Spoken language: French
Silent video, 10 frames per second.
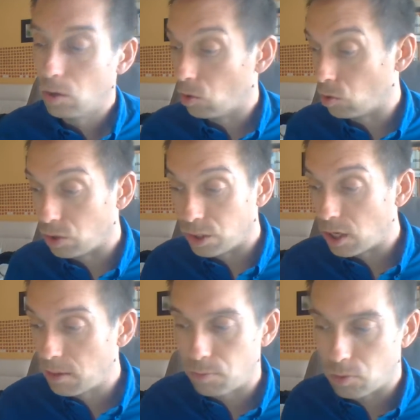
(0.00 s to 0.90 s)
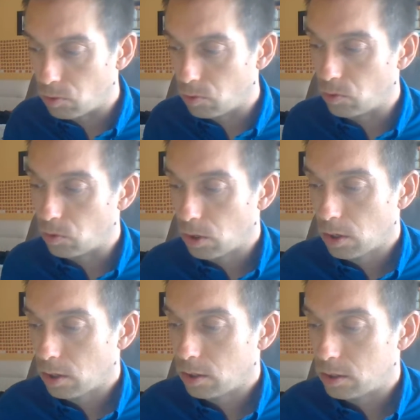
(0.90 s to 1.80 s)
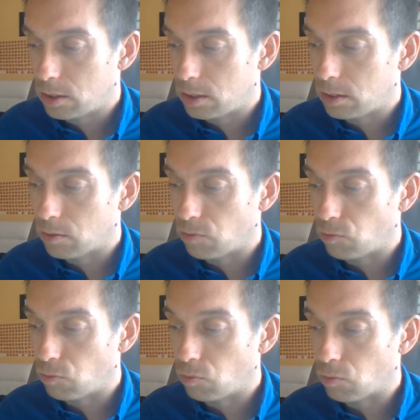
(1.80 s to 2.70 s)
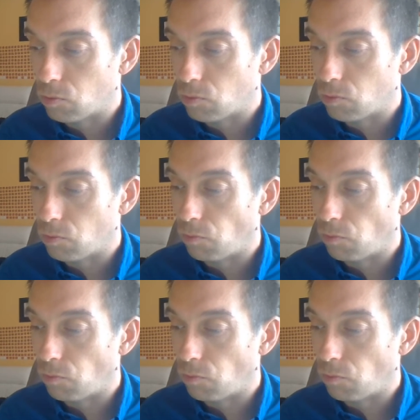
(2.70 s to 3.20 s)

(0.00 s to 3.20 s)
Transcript: Euh, idem euh, si euh, vous,